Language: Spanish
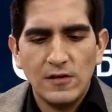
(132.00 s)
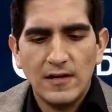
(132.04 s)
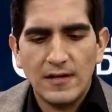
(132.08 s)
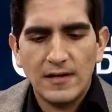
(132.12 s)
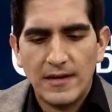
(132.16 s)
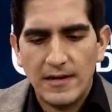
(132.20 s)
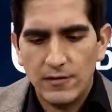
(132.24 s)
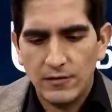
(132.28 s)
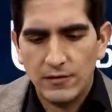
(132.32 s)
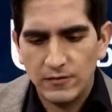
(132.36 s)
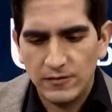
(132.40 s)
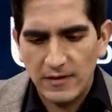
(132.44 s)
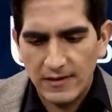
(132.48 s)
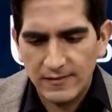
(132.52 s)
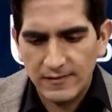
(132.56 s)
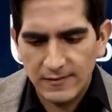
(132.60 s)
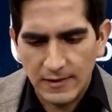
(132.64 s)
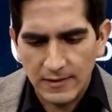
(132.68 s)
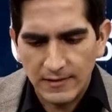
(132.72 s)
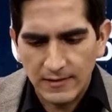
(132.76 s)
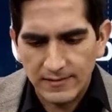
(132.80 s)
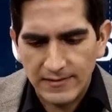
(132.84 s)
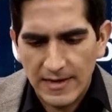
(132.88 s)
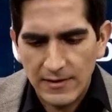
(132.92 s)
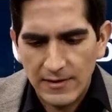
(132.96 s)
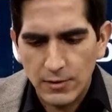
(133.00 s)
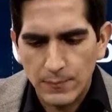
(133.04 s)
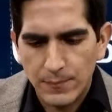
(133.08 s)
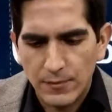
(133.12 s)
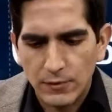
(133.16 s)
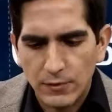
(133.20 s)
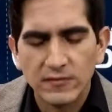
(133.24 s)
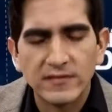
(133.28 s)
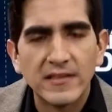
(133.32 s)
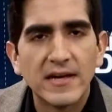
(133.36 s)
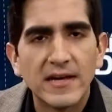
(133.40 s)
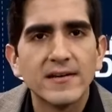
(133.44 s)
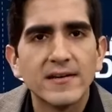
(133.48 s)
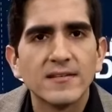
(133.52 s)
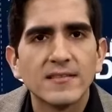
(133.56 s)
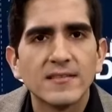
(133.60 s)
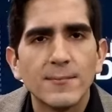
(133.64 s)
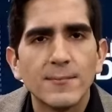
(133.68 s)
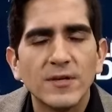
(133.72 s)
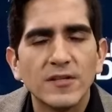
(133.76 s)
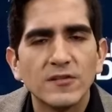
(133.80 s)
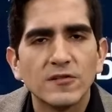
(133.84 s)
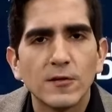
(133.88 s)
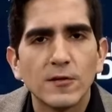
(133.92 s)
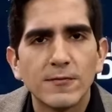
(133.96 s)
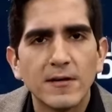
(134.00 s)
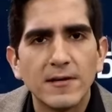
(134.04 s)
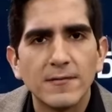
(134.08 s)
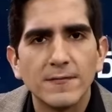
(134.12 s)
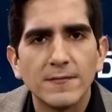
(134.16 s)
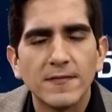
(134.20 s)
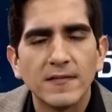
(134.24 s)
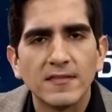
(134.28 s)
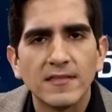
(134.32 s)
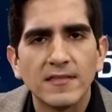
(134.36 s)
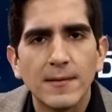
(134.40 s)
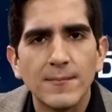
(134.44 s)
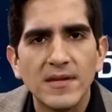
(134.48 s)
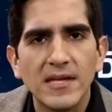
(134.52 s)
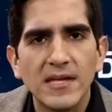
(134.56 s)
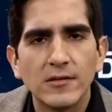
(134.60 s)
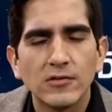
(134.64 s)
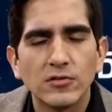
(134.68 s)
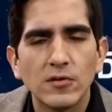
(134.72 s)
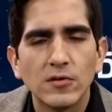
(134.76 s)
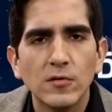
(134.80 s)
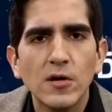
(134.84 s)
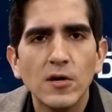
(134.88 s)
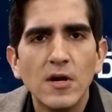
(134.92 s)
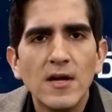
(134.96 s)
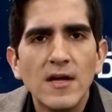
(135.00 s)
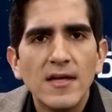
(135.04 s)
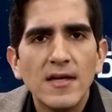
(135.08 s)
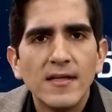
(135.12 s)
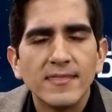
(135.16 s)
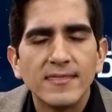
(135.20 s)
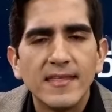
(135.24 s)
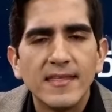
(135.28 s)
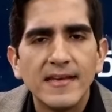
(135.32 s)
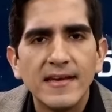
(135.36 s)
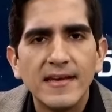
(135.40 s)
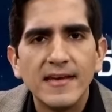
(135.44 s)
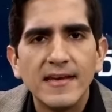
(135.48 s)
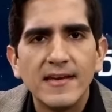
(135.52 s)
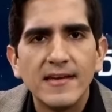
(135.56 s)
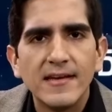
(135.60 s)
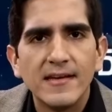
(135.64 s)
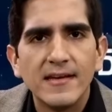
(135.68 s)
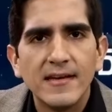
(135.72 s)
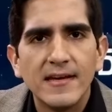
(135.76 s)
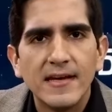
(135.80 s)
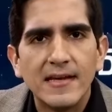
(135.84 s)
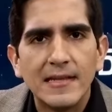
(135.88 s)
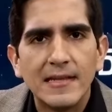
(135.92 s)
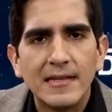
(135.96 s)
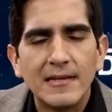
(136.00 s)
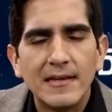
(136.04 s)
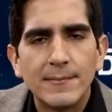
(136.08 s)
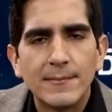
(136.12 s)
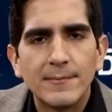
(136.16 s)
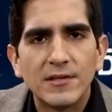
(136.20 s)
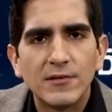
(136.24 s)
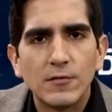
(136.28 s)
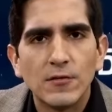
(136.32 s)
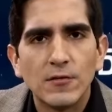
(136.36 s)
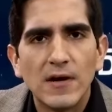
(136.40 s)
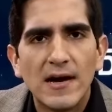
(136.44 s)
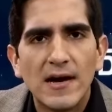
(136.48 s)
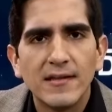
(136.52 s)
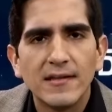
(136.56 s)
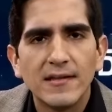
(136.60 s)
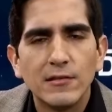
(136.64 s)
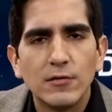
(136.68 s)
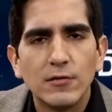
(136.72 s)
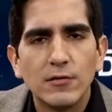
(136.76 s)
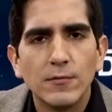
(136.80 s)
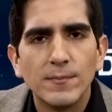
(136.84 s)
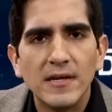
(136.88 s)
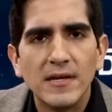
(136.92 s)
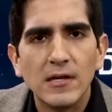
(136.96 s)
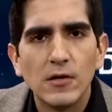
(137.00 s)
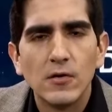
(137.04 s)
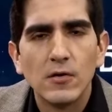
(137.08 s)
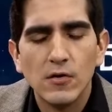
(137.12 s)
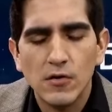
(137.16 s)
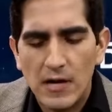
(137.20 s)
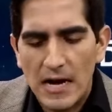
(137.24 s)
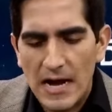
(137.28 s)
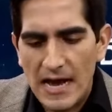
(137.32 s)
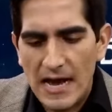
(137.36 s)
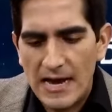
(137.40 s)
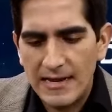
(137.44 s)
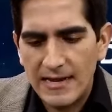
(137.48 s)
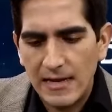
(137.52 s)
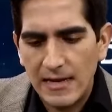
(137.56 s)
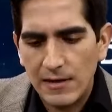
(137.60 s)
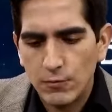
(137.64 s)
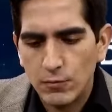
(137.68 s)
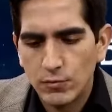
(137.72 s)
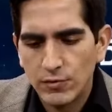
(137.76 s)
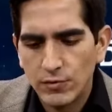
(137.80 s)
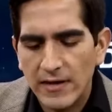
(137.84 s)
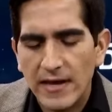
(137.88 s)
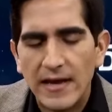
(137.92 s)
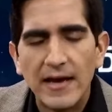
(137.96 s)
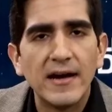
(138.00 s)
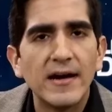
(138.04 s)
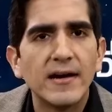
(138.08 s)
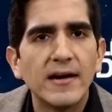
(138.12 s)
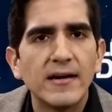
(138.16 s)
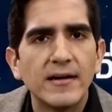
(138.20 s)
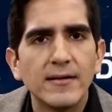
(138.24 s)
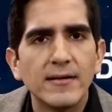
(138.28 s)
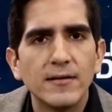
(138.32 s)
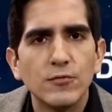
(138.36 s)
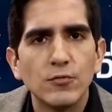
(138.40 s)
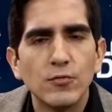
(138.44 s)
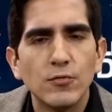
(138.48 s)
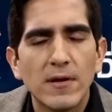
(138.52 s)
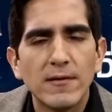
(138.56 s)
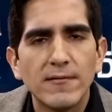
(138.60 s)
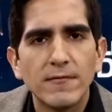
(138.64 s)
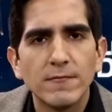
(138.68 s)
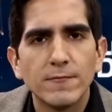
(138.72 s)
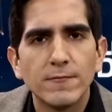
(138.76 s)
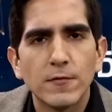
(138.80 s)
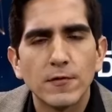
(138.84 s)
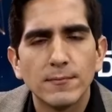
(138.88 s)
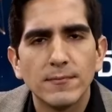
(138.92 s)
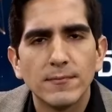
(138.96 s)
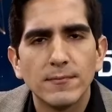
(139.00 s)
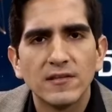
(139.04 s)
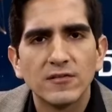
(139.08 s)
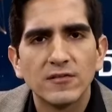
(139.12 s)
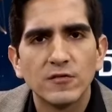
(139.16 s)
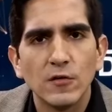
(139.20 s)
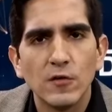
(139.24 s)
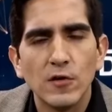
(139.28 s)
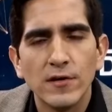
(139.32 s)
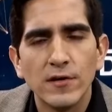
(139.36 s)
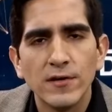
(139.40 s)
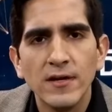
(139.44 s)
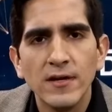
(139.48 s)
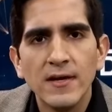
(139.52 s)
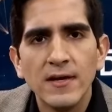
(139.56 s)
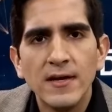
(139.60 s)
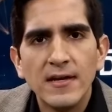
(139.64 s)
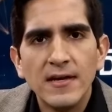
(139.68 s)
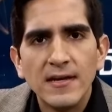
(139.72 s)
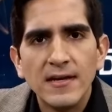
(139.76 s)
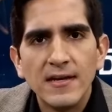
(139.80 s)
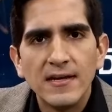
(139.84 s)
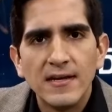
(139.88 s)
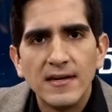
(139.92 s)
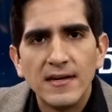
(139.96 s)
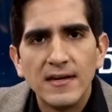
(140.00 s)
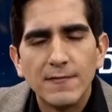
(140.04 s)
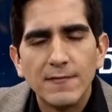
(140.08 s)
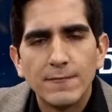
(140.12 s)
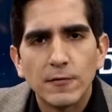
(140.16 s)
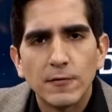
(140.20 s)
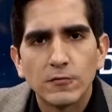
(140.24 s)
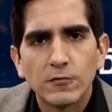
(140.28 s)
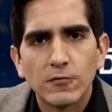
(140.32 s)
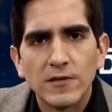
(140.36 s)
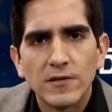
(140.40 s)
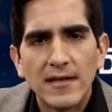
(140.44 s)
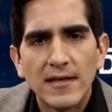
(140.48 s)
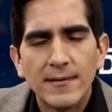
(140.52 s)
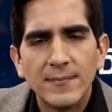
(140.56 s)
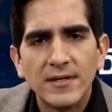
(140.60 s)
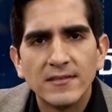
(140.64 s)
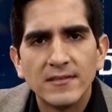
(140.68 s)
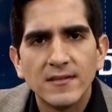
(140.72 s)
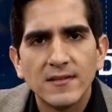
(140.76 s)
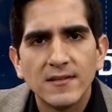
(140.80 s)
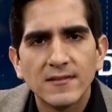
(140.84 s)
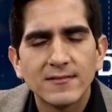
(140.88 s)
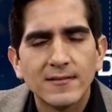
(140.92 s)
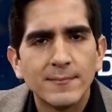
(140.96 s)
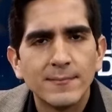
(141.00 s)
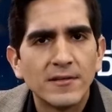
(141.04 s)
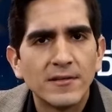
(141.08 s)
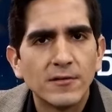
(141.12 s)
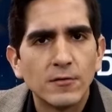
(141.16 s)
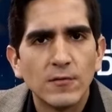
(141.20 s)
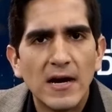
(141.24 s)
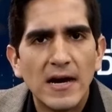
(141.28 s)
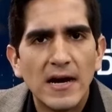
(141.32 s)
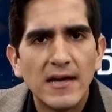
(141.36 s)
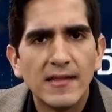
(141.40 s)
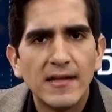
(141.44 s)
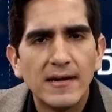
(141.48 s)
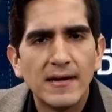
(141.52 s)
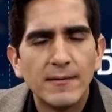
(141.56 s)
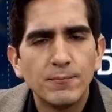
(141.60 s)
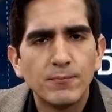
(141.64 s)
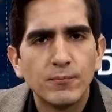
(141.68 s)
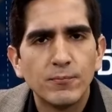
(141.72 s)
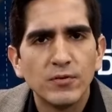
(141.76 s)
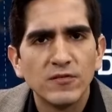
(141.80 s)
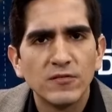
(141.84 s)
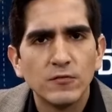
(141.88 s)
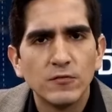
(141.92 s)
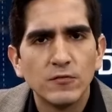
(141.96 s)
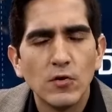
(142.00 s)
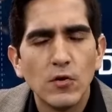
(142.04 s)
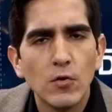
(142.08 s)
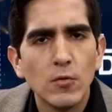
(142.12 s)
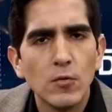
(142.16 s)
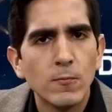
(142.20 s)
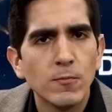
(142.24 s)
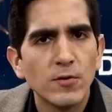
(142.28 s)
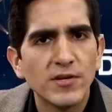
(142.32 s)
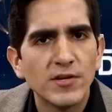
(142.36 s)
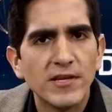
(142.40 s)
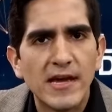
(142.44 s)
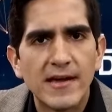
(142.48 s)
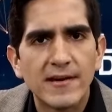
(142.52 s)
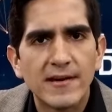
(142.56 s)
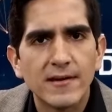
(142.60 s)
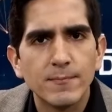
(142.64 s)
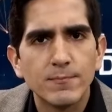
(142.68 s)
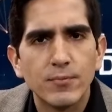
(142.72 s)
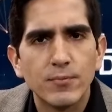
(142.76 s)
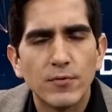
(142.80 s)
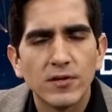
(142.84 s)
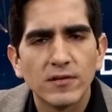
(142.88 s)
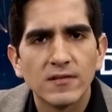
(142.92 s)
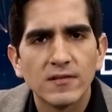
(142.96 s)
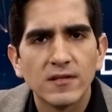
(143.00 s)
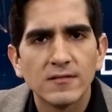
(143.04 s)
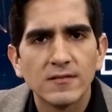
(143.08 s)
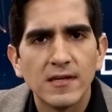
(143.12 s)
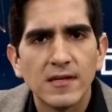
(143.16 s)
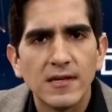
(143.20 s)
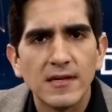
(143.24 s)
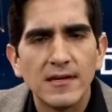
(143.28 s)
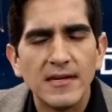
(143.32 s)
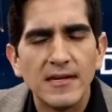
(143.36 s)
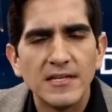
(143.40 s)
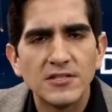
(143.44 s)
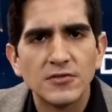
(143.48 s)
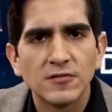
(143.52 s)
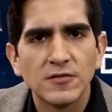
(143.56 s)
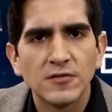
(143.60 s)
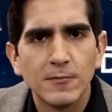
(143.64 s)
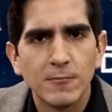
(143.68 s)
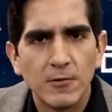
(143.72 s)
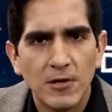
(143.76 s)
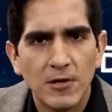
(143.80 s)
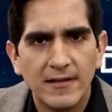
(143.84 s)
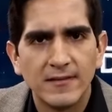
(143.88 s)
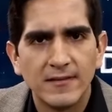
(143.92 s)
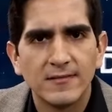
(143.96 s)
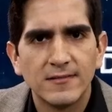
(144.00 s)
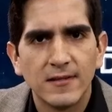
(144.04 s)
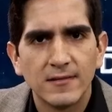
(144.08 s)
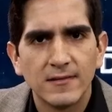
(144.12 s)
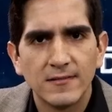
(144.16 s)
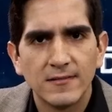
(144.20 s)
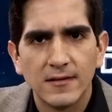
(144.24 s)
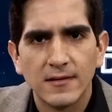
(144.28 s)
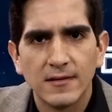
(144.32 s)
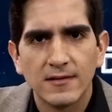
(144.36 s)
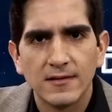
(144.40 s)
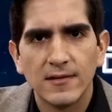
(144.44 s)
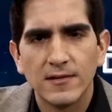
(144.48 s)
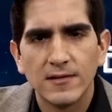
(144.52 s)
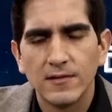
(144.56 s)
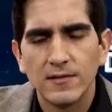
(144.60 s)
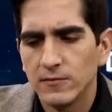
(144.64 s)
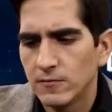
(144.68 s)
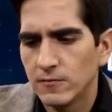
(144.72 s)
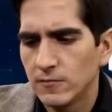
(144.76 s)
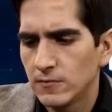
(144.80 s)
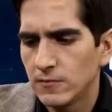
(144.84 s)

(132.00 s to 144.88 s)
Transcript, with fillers: la que nos da, secretario. Preguntarle también sobre el enfrentamiento de eh, la madrugada del domingo. ¿Hay alguna nueva información? Eh, afortunadamente esta madrugada pues no hubo ya reportes de hechos de violencia, secretario.